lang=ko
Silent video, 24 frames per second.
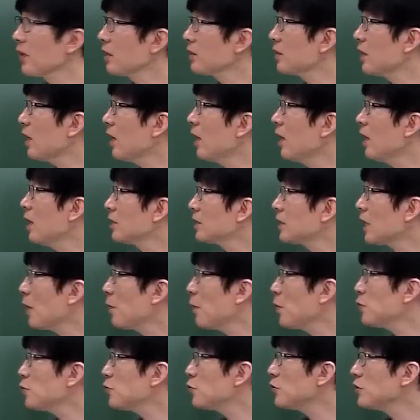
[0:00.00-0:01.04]
자,
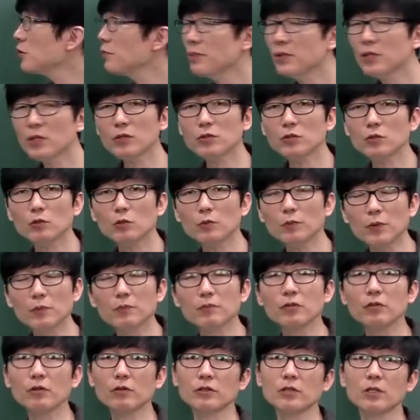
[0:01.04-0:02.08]
자본주의는 필연적으로
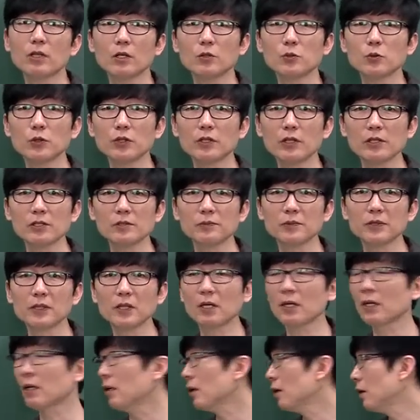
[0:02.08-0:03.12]
빈부격차를 가져오게 돼
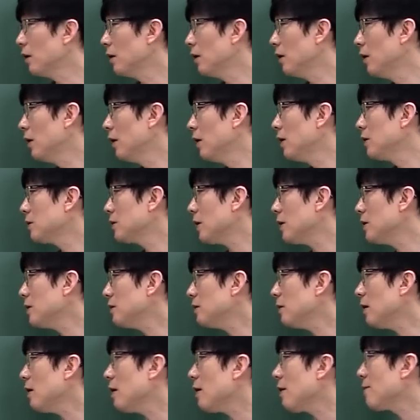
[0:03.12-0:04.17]
있습니다. 자,
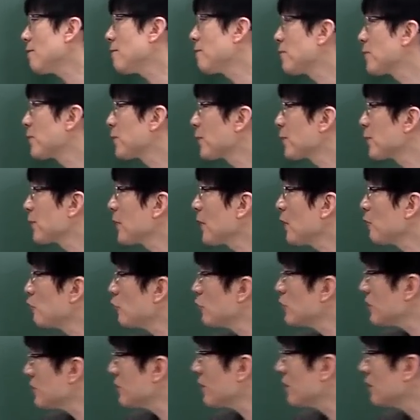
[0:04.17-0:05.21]
이때
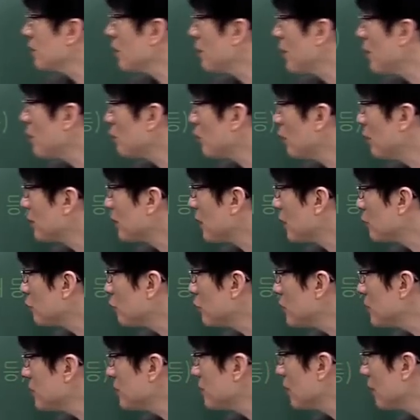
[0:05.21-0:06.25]
누진세 이따 배울 겁니다.
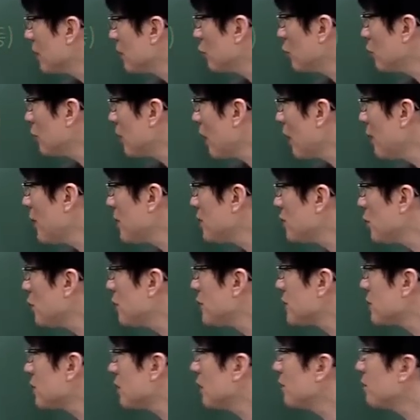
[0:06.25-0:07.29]
누진세 또는 개별
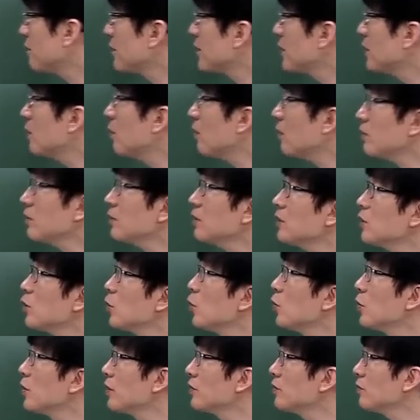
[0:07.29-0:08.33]
서비스 이런 것들을
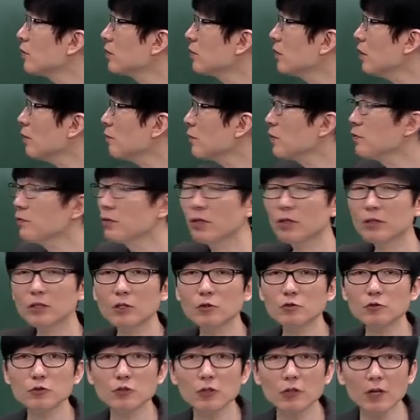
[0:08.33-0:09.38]
이용을 해서 어때?
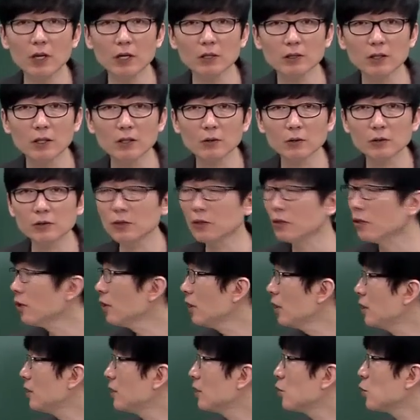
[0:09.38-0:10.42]
빈부격차를 줄여나간다는 거죠.
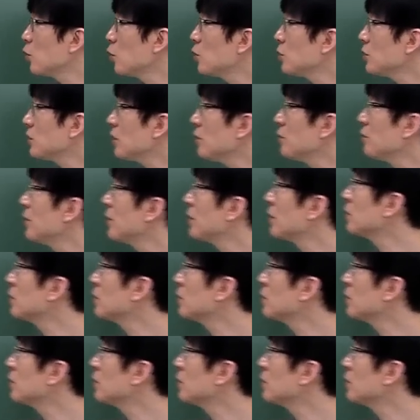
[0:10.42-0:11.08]
이게 소득재분배